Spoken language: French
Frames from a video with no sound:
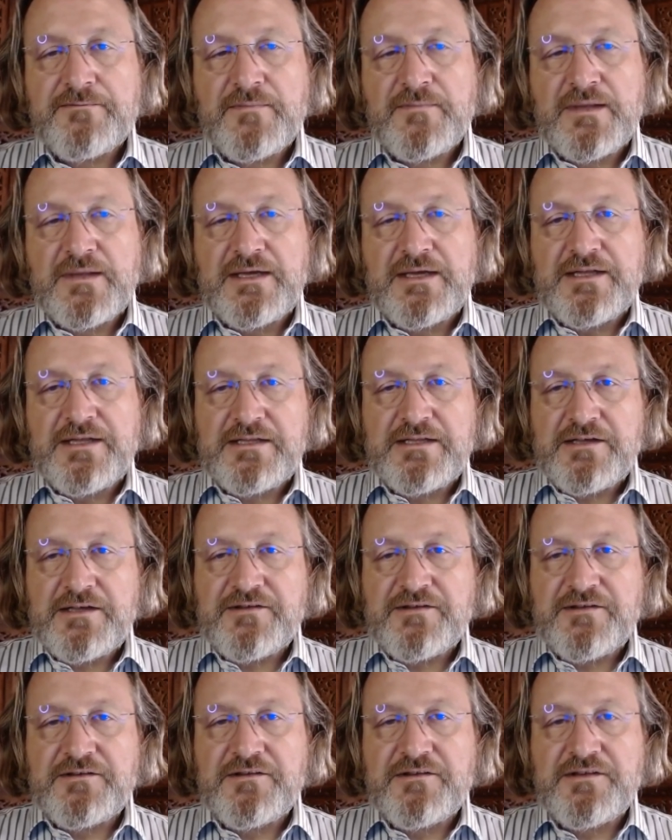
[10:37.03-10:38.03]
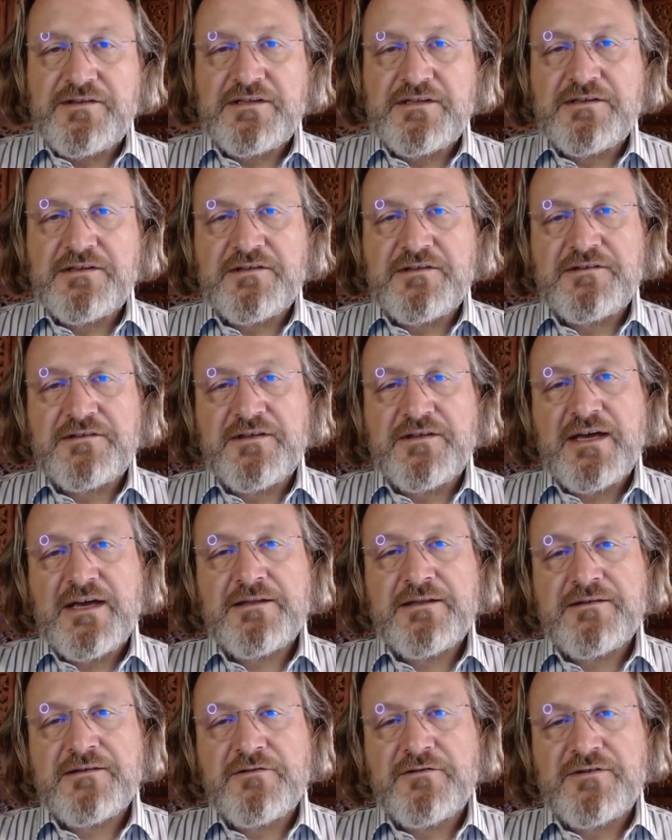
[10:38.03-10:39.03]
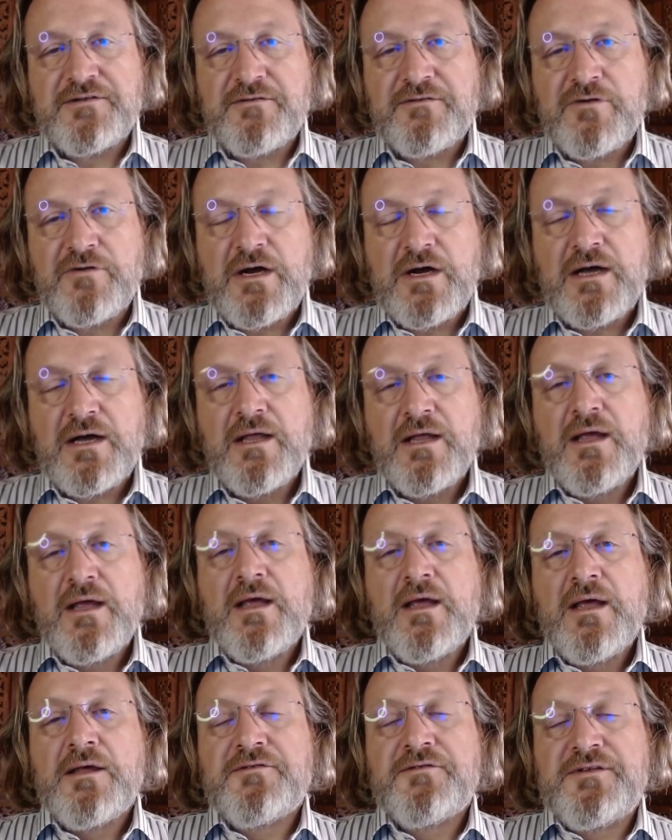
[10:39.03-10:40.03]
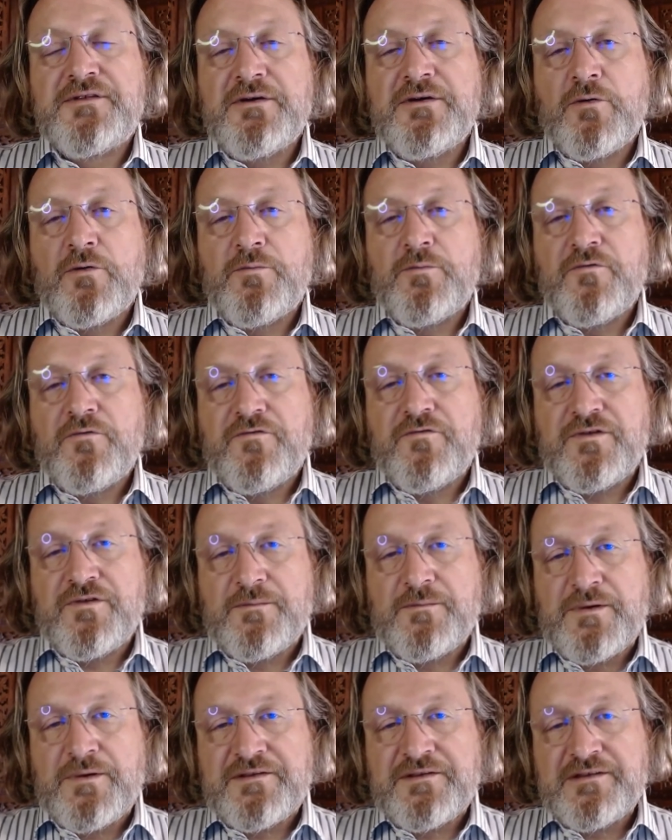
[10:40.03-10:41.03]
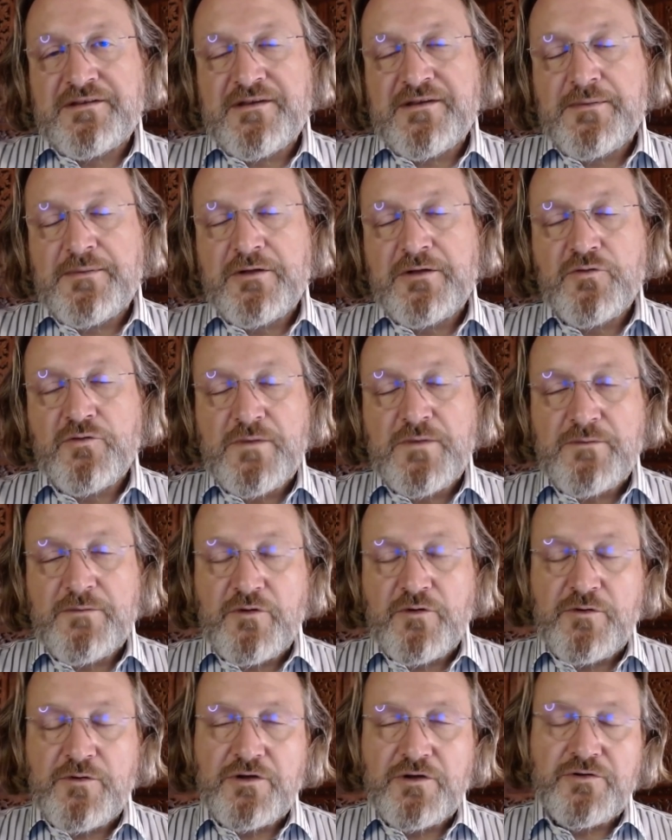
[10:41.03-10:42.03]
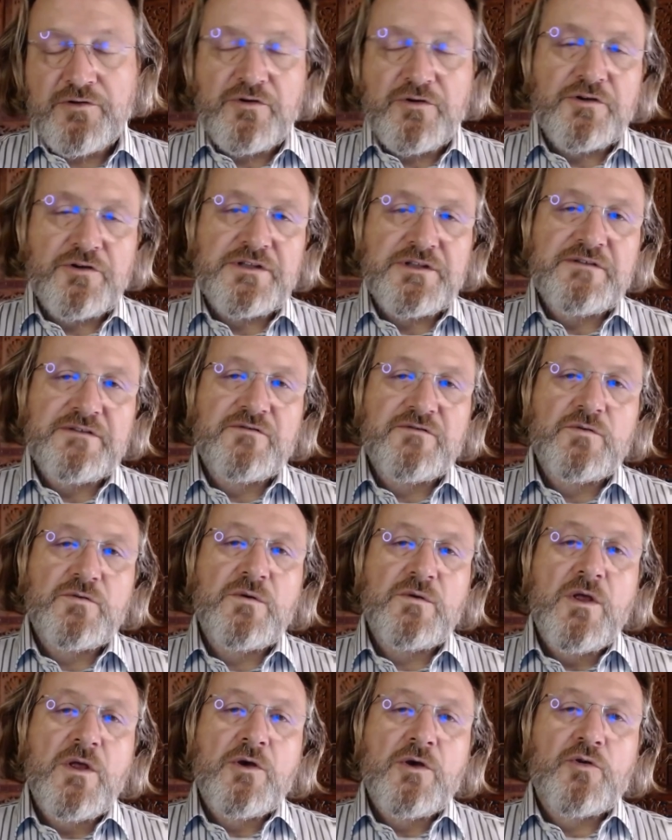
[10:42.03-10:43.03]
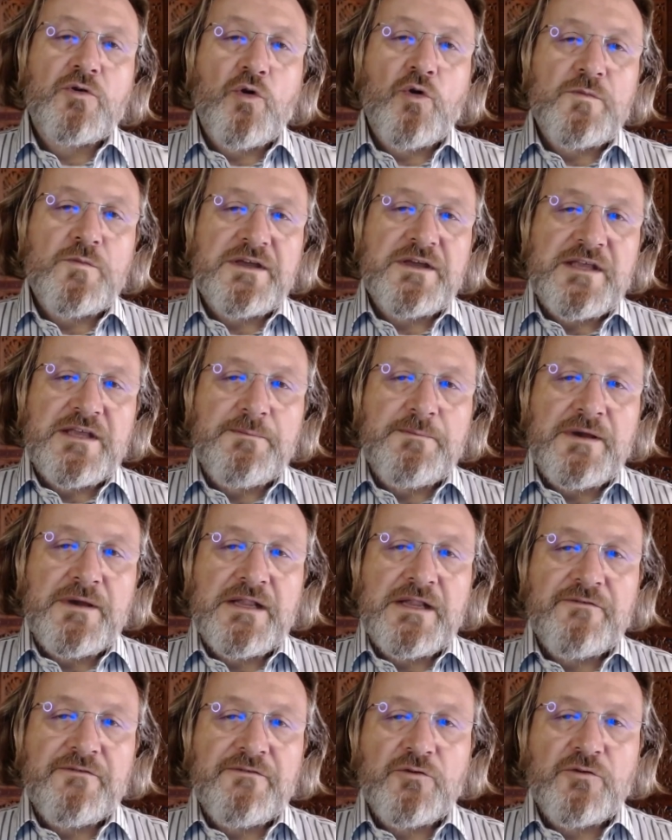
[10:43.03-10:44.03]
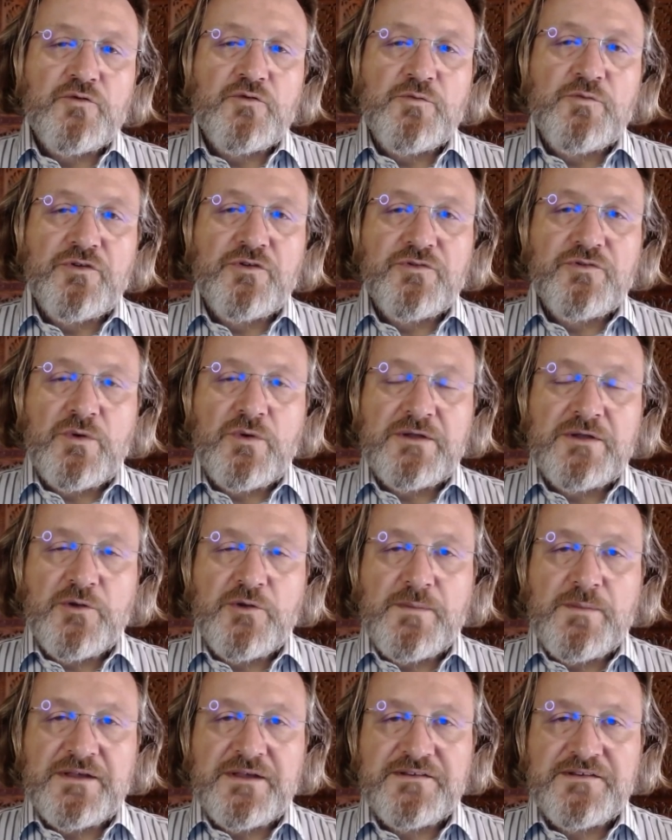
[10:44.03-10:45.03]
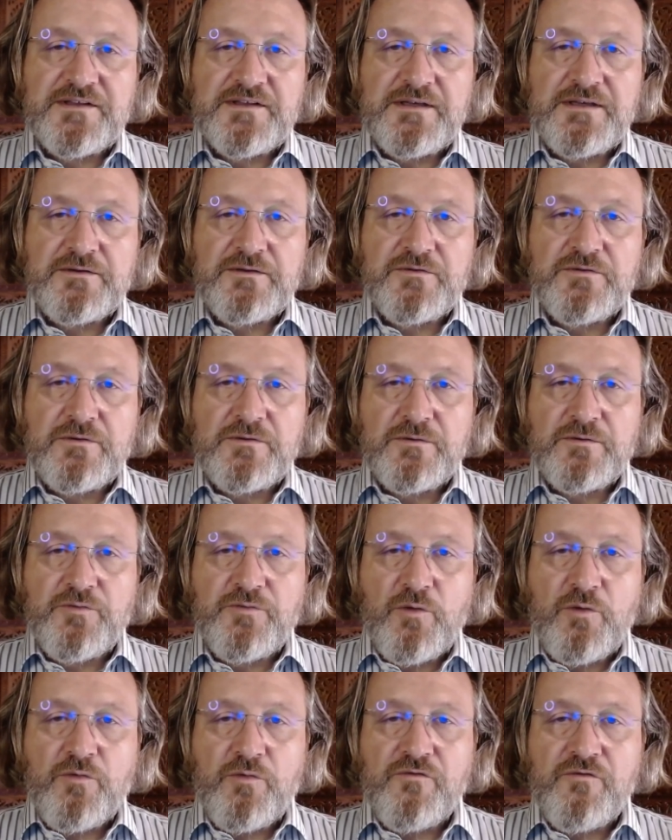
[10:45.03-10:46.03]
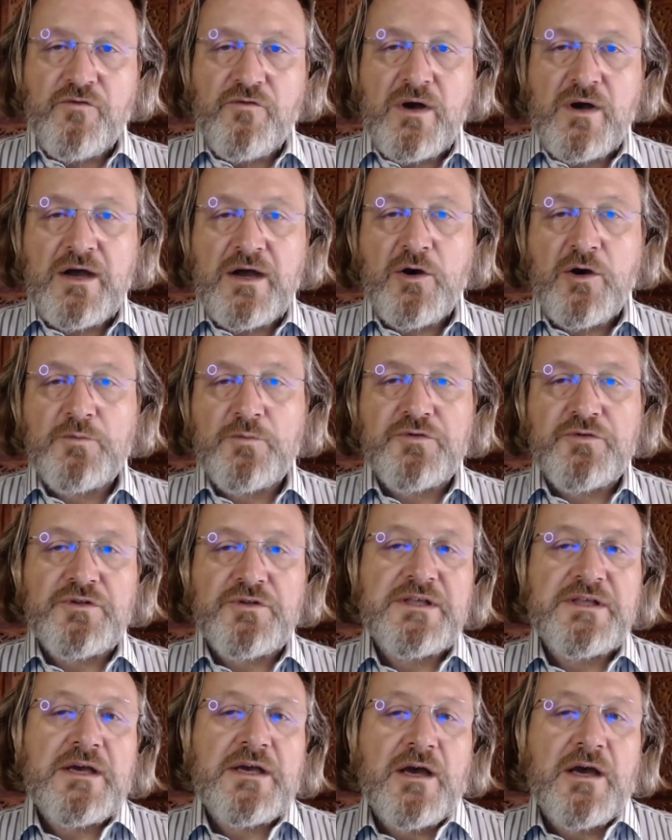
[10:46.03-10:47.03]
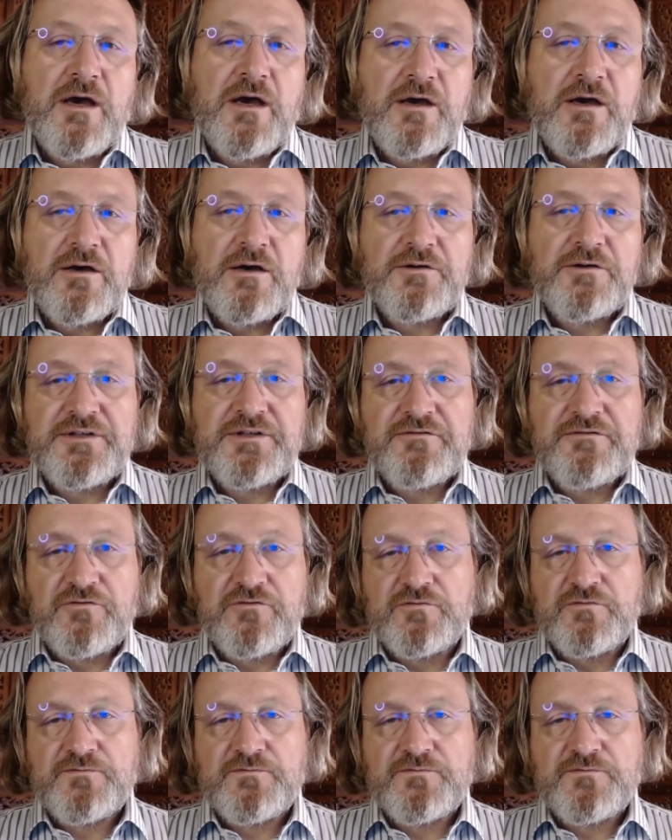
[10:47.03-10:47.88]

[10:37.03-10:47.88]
Et dernière statistique nécessaire, c'est de savoir si on passe les appels nous-mêmes pour prendre rendez-vous, combien d'appels avons-nous besoin de passer pour pouvoir obtenir un rendez-vous